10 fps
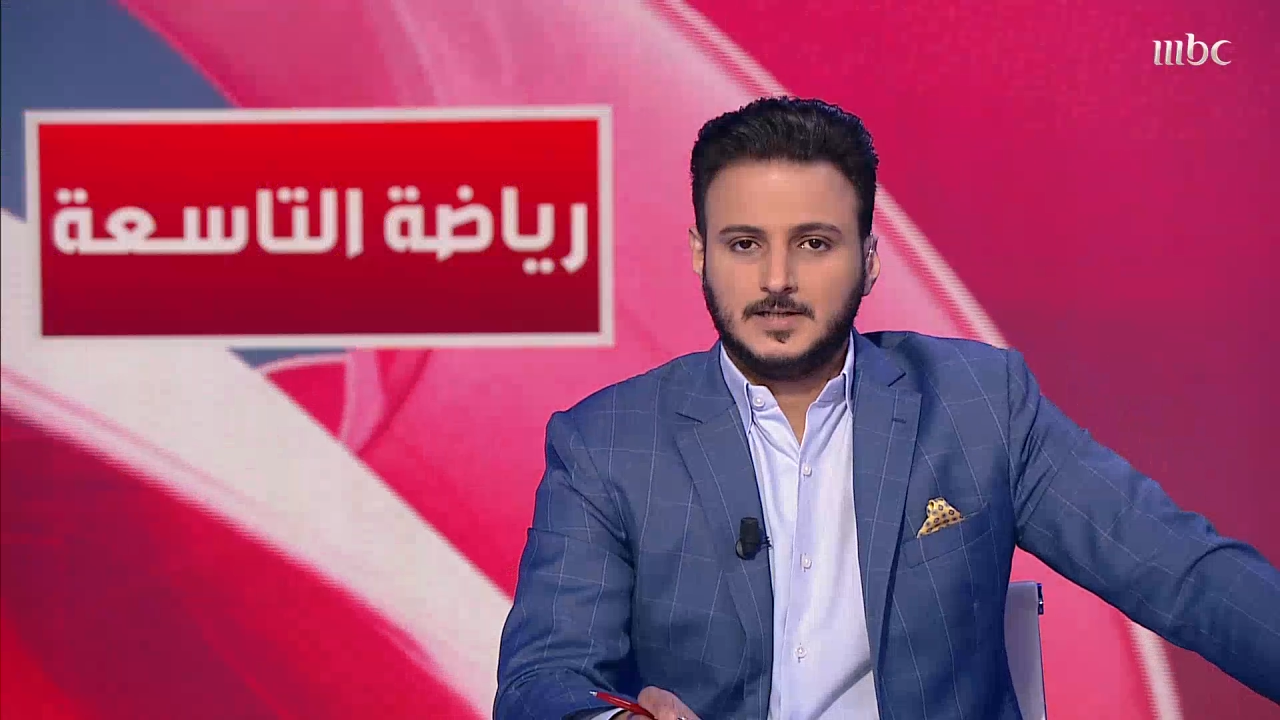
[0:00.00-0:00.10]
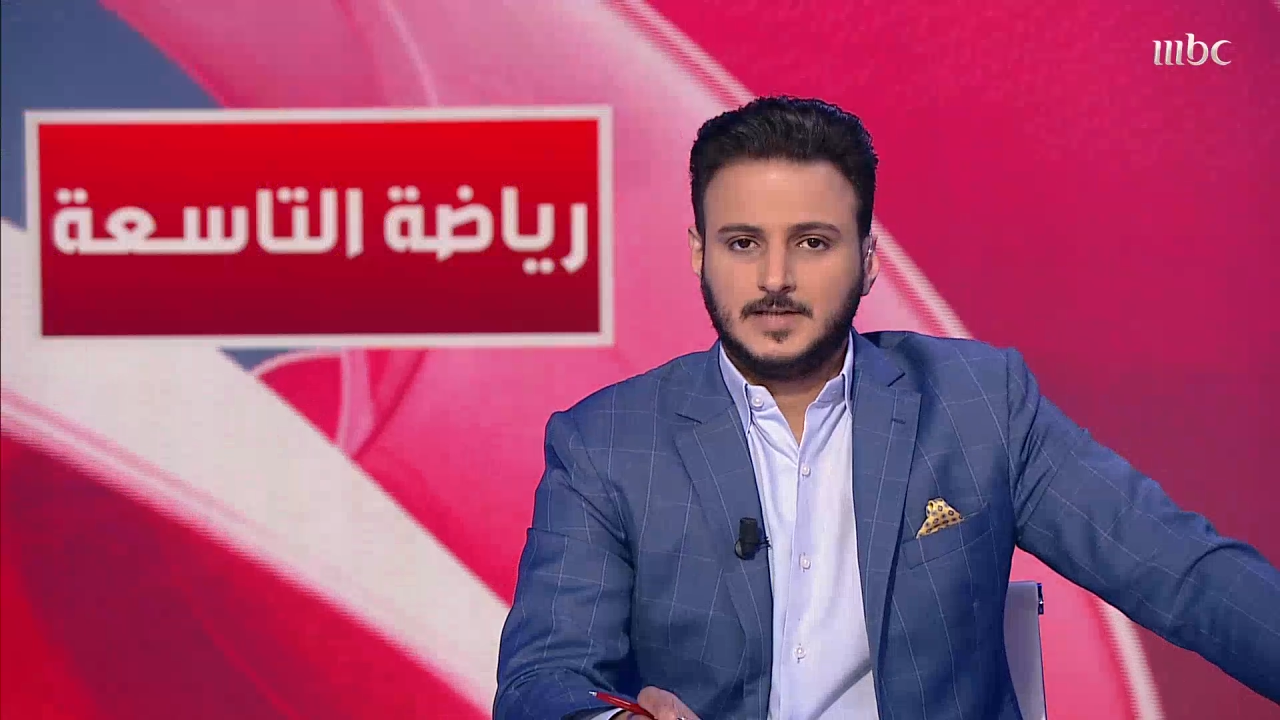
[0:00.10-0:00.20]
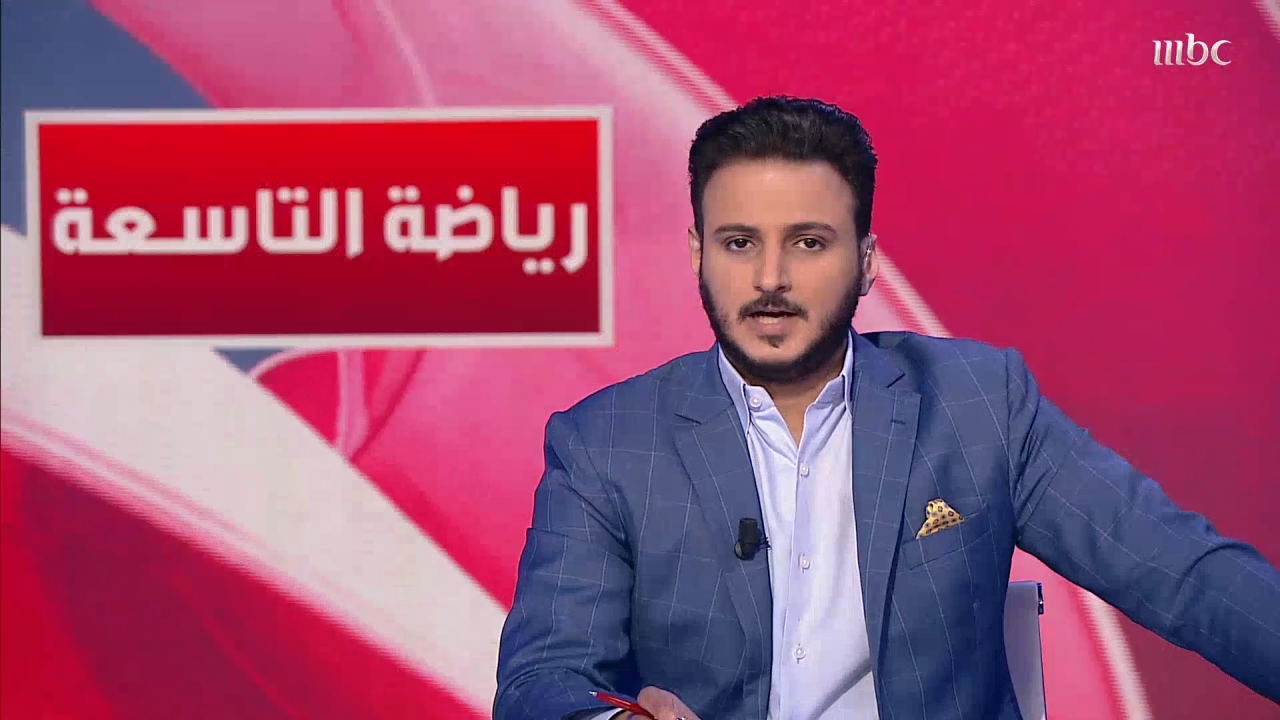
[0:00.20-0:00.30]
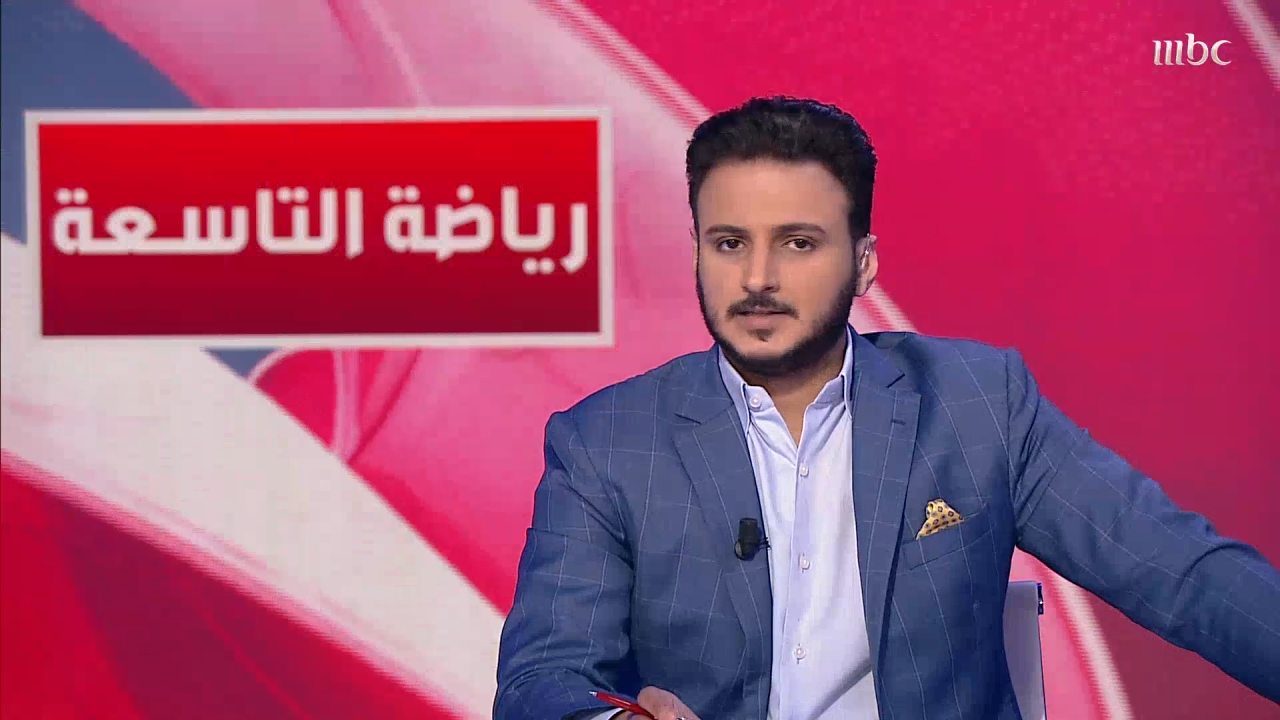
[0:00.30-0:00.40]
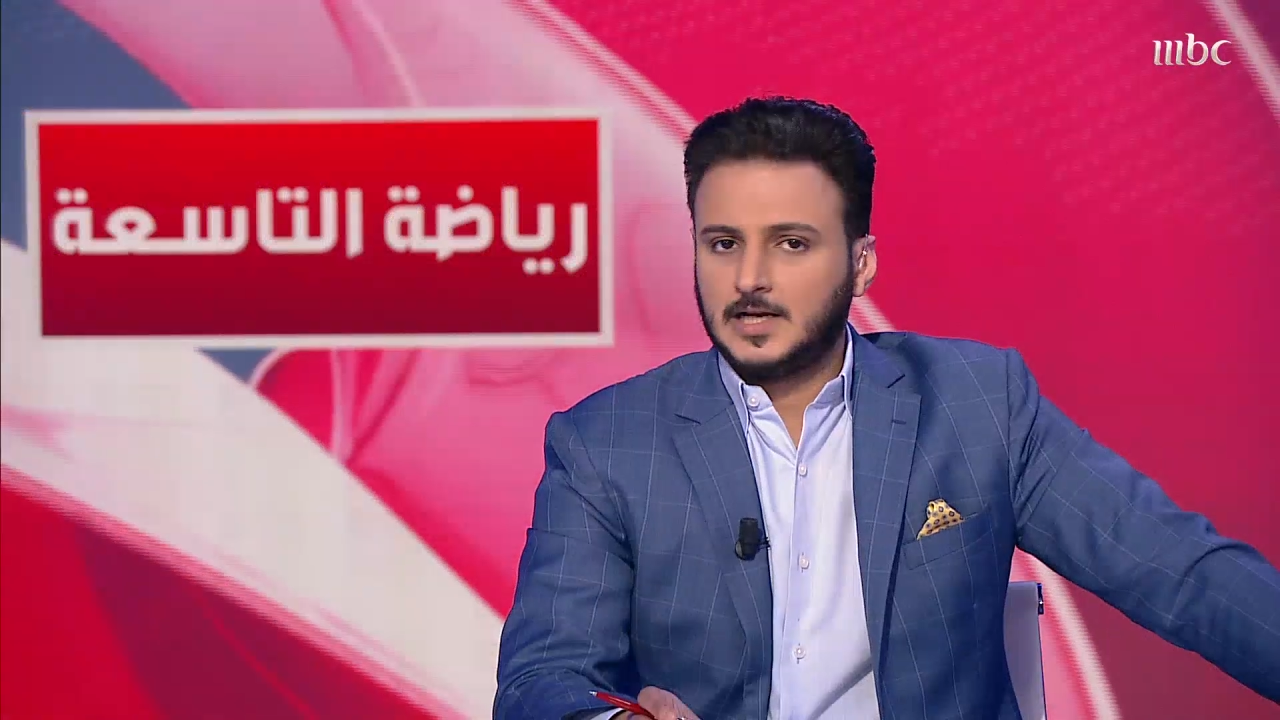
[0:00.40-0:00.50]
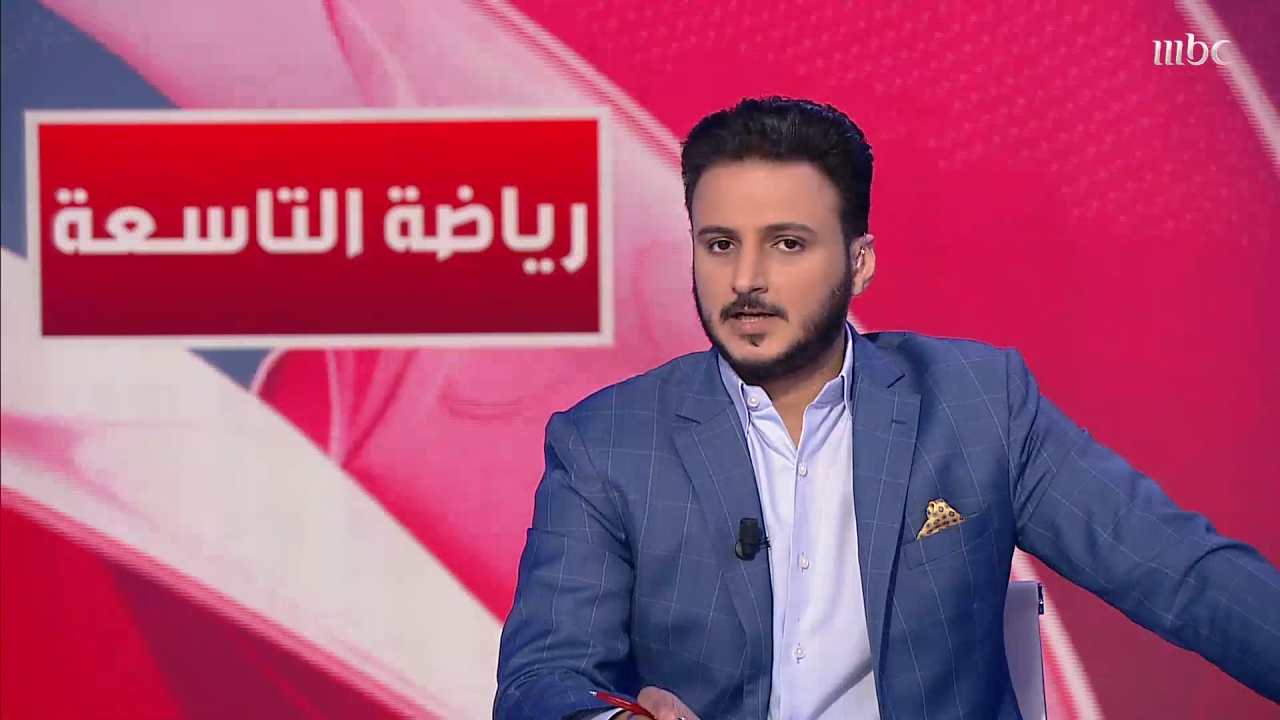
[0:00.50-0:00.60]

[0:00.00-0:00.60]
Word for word: تعادل